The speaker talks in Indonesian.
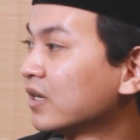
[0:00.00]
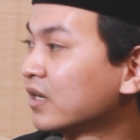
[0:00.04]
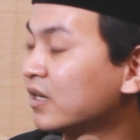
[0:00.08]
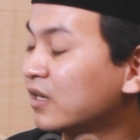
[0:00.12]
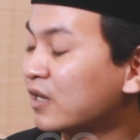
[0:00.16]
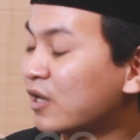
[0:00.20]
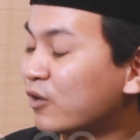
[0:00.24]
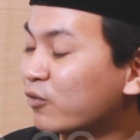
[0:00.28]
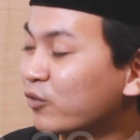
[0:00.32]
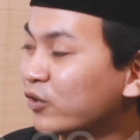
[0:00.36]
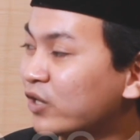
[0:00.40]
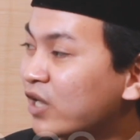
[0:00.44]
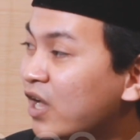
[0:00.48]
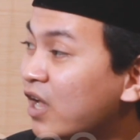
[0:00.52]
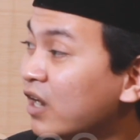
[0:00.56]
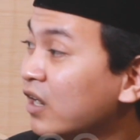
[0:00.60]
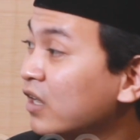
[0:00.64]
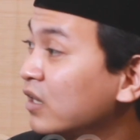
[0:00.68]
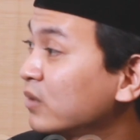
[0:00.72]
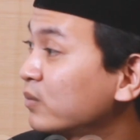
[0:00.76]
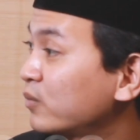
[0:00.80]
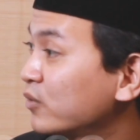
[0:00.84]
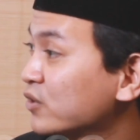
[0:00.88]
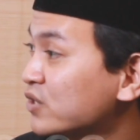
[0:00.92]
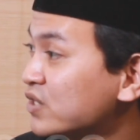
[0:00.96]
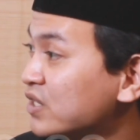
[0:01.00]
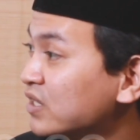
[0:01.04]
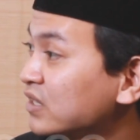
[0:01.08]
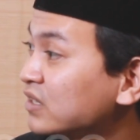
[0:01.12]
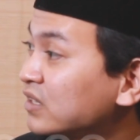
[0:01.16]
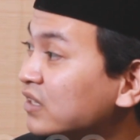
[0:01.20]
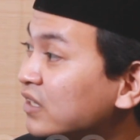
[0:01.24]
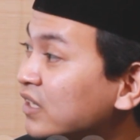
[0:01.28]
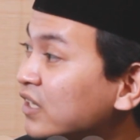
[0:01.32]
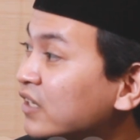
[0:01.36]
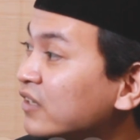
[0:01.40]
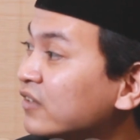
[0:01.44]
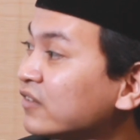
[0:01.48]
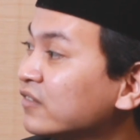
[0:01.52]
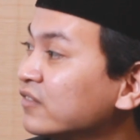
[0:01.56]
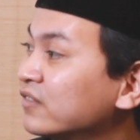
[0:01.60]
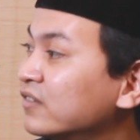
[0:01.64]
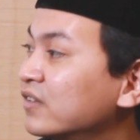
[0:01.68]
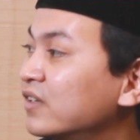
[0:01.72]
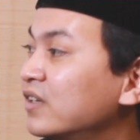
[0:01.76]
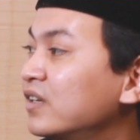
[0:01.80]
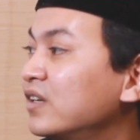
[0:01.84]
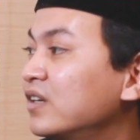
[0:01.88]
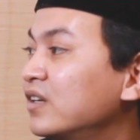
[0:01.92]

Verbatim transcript: ngelakuin hal-hal positif